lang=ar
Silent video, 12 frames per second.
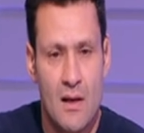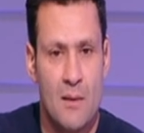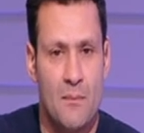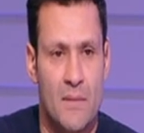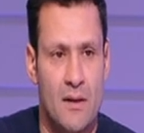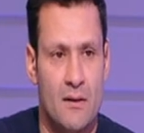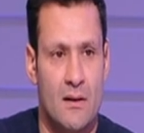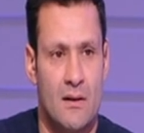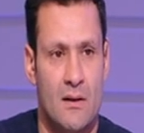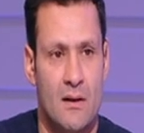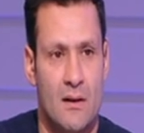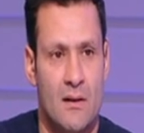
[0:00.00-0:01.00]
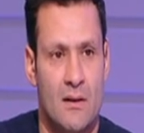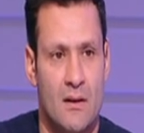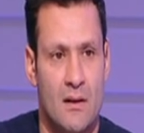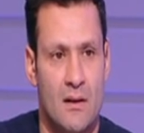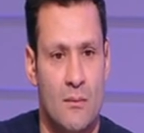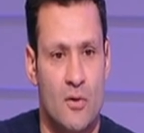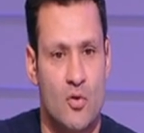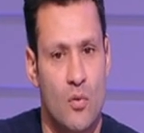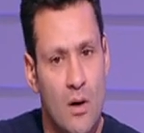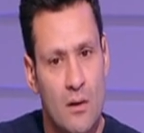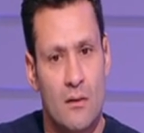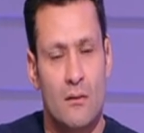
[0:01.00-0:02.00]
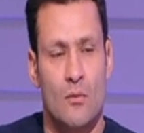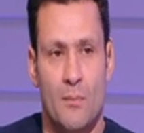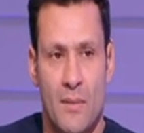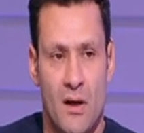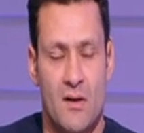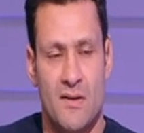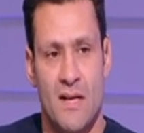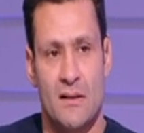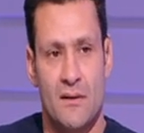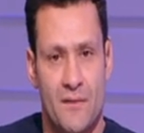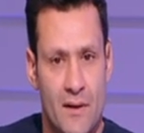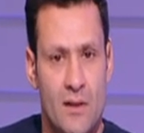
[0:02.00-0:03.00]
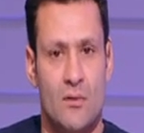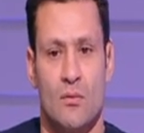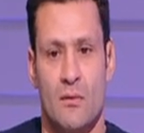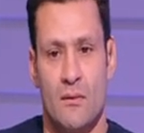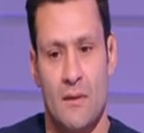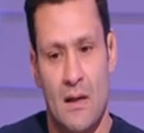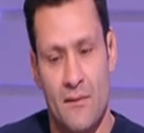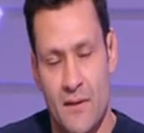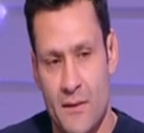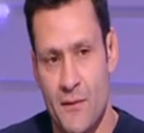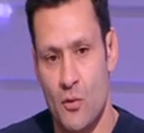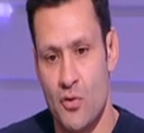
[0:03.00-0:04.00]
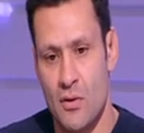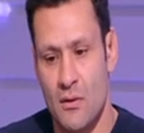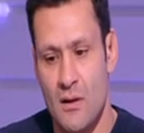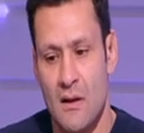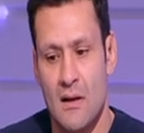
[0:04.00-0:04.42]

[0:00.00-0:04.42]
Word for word: من المشوار باحرازي هدفين وعلى فريق فيوتشر